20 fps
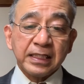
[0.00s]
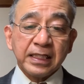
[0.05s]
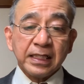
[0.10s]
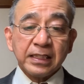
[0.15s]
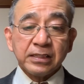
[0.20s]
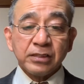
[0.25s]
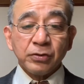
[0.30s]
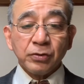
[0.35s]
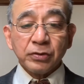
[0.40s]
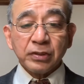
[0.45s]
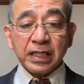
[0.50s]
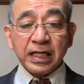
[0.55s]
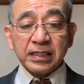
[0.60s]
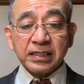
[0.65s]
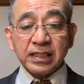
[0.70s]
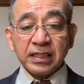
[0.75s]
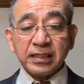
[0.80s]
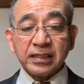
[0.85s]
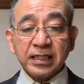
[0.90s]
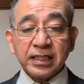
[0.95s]
招待
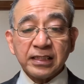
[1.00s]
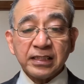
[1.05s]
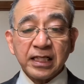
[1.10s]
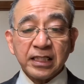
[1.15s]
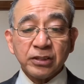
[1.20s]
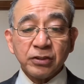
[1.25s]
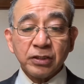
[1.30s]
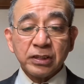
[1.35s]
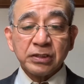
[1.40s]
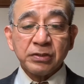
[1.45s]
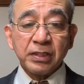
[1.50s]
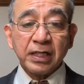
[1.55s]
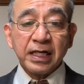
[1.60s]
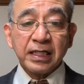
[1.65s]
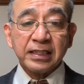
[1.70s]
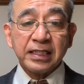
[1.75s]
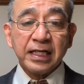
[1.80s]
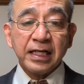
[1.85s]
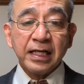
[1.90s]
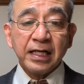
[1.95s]
されていた人たちの中
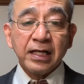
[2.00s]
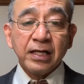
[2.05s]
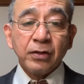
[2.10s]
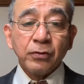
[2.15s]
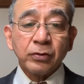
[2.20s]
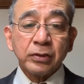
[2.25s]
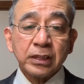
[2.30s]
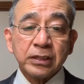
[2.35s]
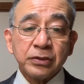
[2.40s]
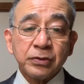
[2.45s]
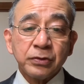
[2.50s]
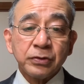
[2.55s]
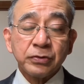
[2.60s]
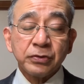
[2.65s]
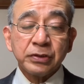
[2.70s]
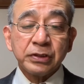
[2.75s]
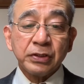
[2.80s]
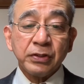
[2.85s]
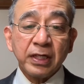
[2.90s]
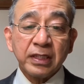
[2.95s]
で、私の
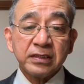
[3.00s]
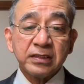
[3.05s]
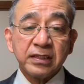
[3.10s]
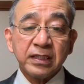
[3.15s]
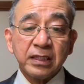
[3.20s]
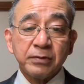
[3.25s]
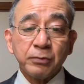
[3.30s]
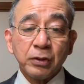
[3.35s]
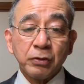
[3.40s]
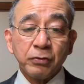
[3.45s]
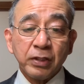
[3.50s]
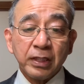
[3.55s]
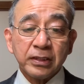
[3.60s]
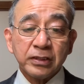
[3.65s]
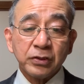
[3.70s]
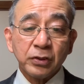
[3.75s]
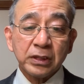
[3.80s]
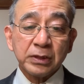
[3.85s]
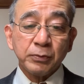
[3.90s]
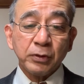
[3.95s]
食事を味わう者は
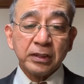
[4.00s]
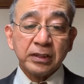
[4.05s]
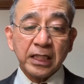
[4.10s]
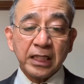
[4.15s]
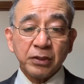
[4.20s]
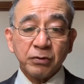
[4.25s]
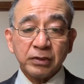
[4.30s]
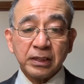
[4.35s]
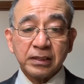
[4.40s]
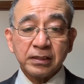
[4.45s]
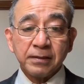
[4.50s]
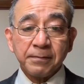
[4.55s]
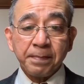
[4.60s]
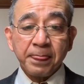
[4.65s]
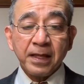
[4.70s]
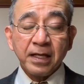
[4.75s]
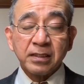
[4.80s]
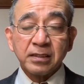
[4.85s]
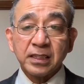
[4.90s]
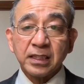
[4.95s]
一人もいないのです。
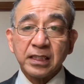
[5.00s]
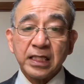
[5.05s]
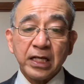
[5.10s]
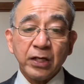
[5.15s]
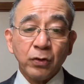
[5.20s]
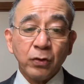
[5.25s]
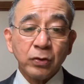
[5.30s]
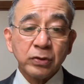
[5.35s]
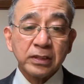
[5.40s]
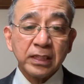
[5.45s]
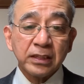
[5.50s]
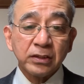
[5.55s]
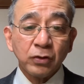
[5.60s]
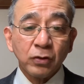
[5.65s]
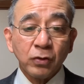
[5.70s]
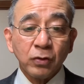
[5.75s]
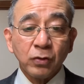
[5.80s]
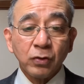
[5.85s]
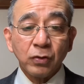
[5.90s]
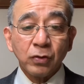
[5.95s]
さて、大勢
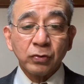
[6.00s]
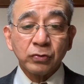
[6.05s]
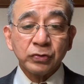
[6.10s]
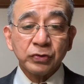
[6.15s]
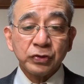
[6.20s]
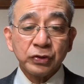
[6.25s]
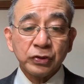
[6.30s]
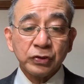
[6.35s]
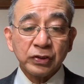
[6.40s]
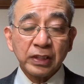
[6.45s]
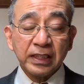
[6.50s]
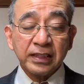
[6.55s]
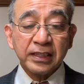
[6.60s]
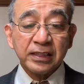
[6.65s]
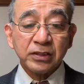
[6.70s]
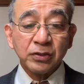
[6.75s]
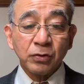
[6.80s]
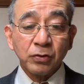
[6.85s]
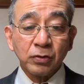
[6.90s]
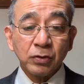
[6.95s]
の群衆が
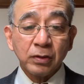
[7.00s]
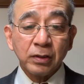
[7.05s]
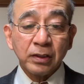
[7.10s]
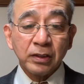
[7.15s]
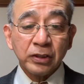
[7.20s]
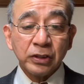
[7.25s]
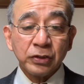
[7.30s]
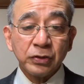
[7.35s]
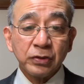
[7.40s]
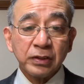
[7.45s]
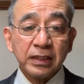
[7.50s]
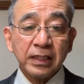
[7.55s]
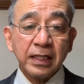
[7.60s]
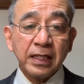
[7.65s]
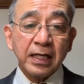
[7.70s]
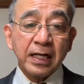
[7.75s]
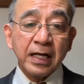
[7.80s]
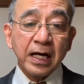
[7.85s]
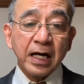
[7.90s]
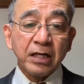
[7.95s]
イエスと一緒に
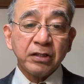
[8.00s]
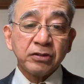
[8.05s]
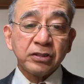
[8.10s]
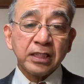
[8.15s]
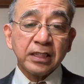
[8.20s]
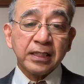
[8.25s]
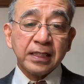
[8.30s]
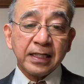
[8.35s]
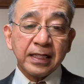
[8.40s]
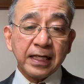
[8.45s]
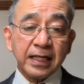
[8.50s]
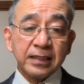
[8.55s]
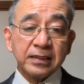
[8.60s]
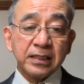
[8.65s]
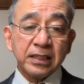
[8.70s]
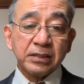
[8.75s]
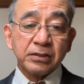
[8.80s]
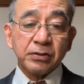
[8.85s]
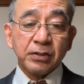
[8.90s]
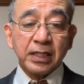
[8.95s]
歩いていたが、
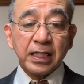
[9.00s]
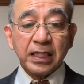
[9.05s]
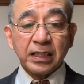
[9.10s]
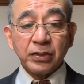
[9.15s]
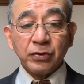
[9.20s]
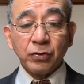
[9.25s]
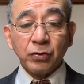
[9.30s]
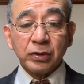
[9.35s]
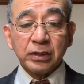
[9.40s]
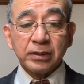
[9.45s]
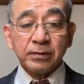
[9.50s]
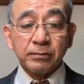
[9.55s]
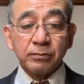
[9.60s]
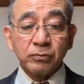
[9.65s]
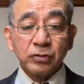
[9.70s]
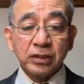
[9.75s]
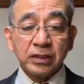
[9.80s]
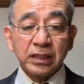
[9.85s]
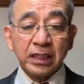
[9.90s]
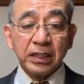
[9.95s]
イエスは彼の方に
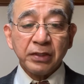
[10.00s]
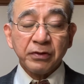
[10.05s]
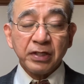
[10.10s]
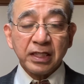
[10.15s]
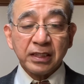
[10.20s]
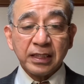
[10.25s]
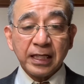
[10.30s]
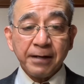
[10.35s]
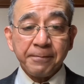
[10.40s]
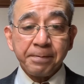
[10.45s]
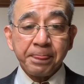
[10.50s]
向いて言われた。